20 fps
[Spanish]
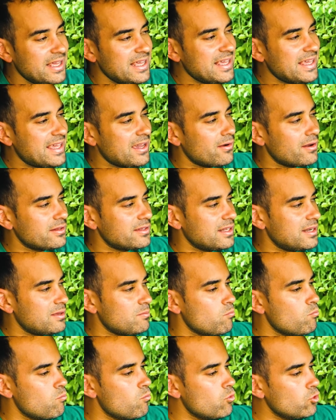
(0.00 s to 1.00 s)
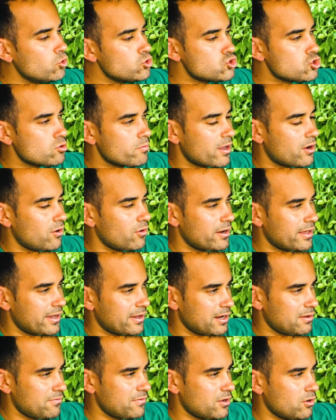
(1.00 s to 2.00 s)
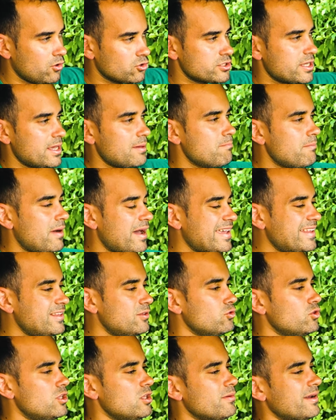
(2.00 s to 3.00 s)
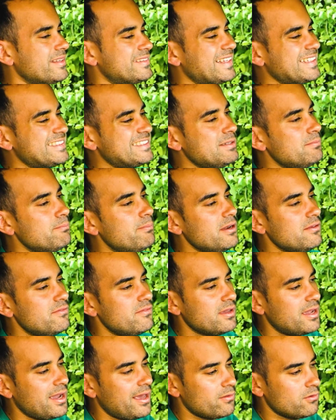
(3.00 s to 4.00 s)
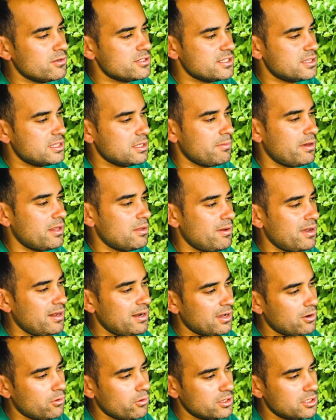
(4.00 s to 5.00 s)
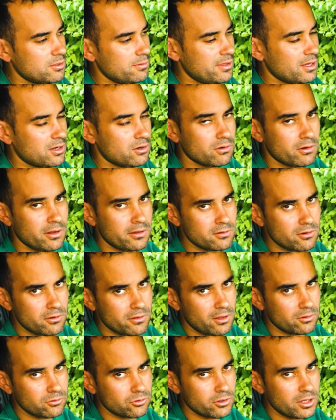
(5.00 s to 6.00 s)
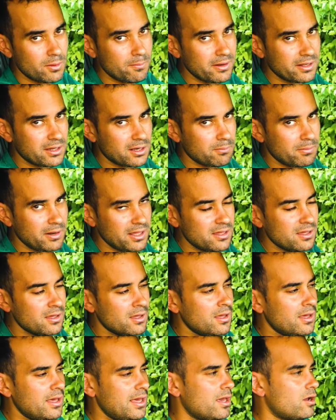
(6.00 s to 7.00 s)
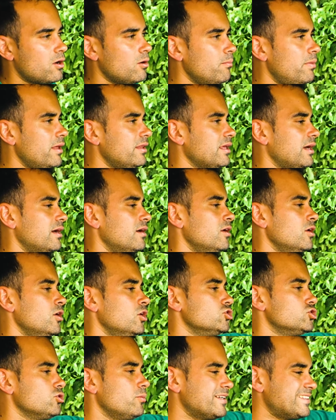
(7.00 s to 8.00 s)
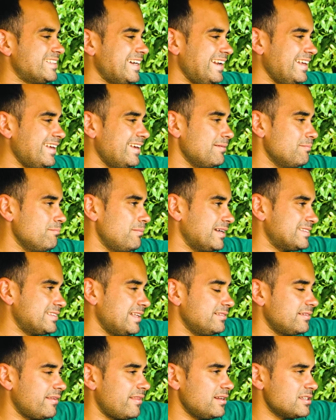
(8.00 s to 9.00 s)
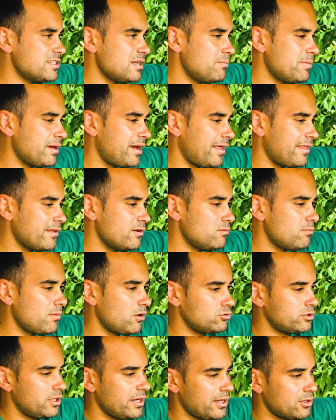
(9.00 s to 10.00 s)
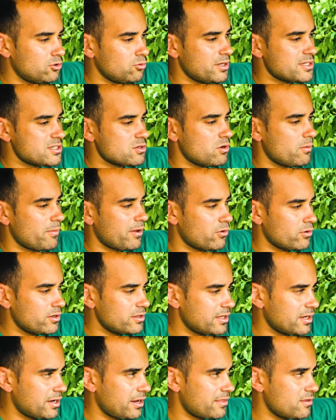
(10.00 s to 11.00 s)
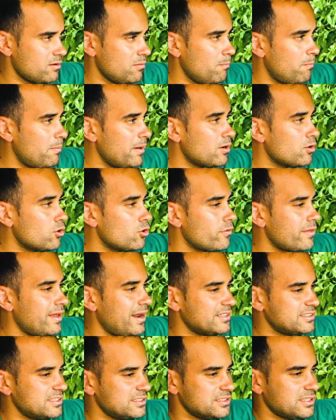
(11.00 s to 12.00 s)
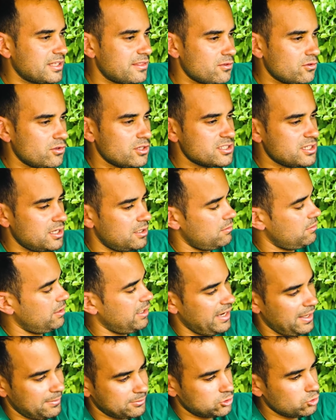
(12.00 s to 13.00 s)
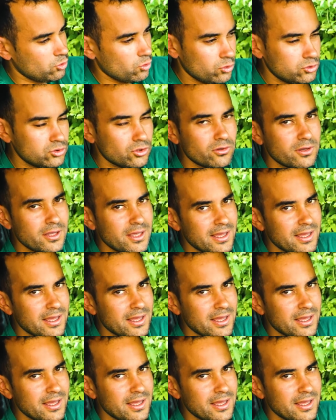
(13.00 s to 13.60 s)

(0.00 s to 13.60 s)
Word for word: y que ahora tiene mucho mejores gráficos, es más intuitiva, está simplificado el sistema, además la conectividad con Android Auto y Apple CarPlay es completa, sobresale bastante del salpicadero, me gustaría que tuviese una mejor integración, pero no da la sensación de ser en absoluto